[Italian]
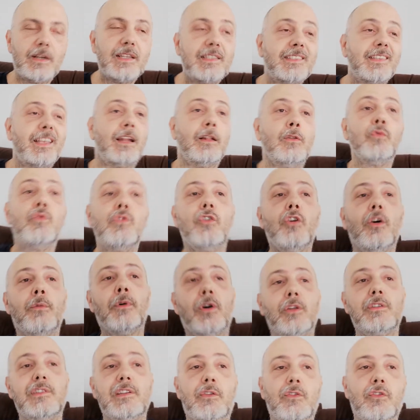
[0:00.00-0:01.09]
questo era l'unico
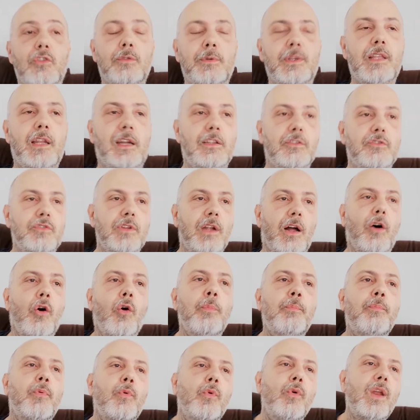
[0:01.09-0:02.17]
modo secondo me di ragionare
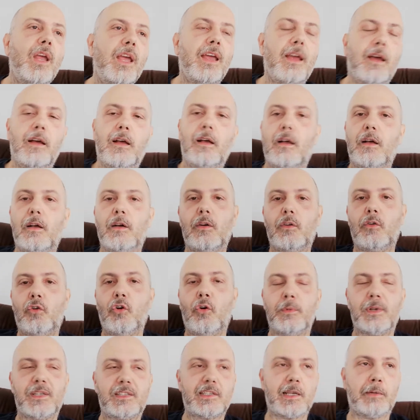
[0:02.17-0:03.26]
oppure
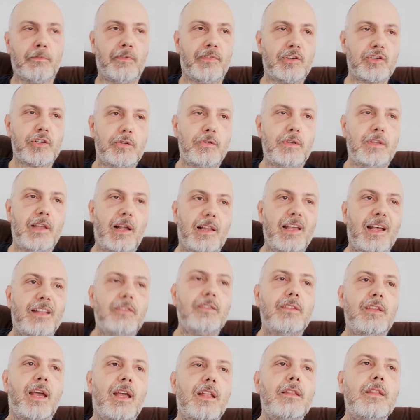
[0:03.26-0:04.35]
come stiamo facendo in Italia
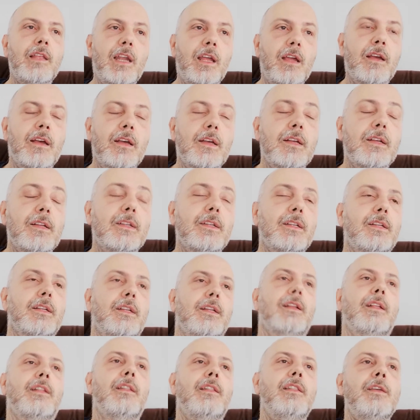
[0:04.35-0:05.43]
attendere
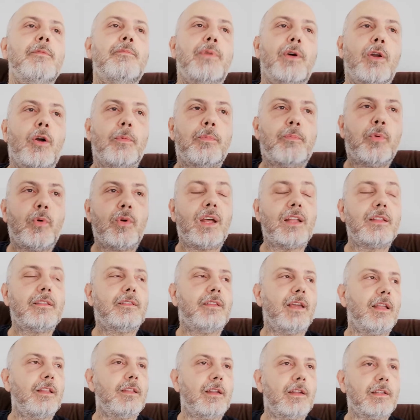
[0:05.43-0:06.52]
lì però pure
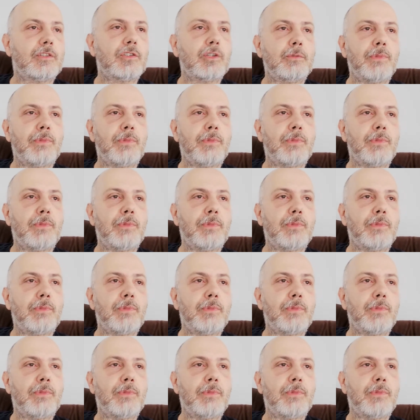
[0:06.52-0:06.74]
attendere